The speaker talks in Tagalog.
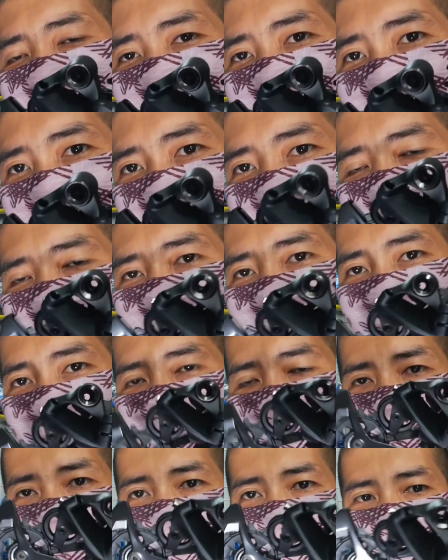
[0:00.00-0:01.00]
Ayan.
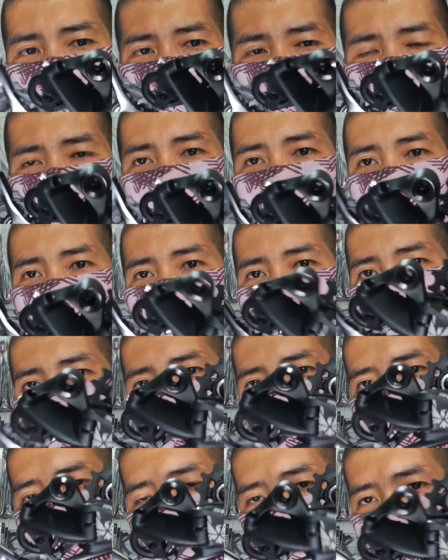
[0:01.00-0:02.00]
Mamaya,
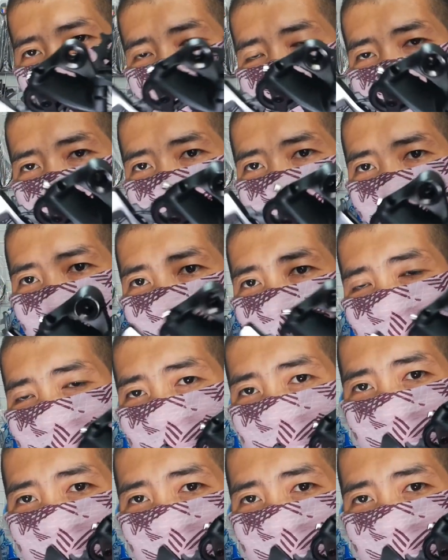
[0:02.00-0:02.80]
ano natin to?